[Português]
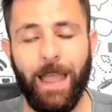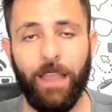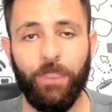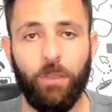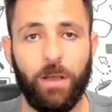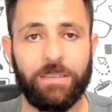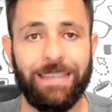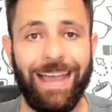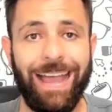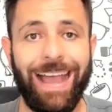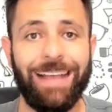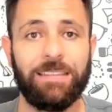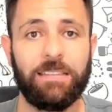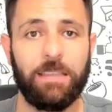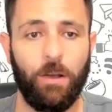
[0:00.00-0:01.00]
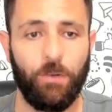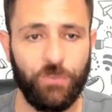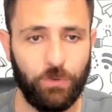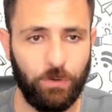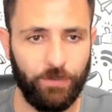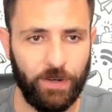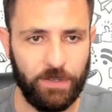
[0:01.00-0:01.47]
a nossa ação de
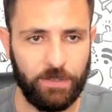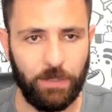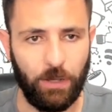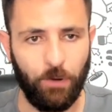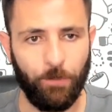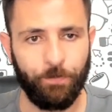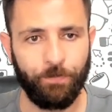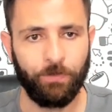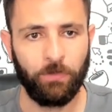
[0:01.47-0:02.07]
conversão.